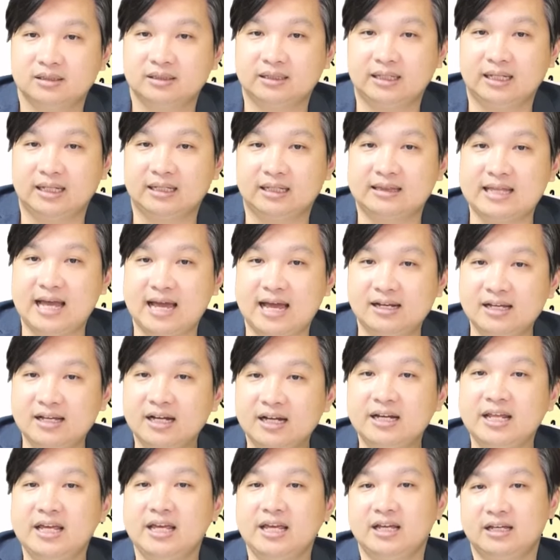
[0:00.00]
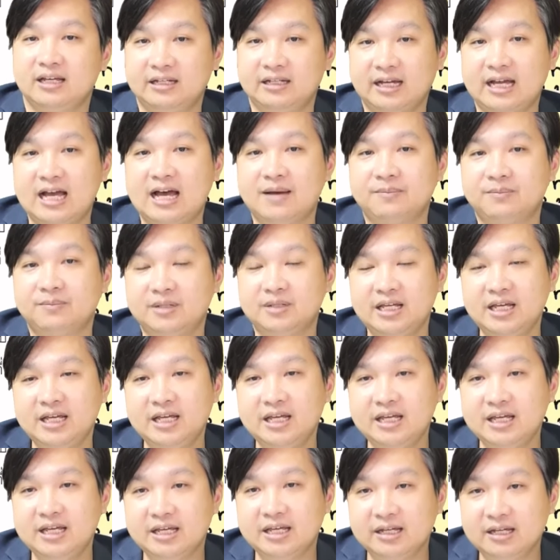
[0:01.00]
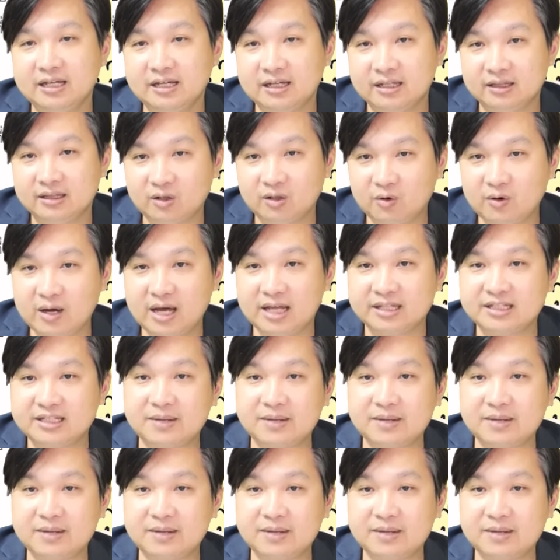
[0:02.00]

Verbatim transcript: นะแต่เรื่องนี้นะครับที่ตัว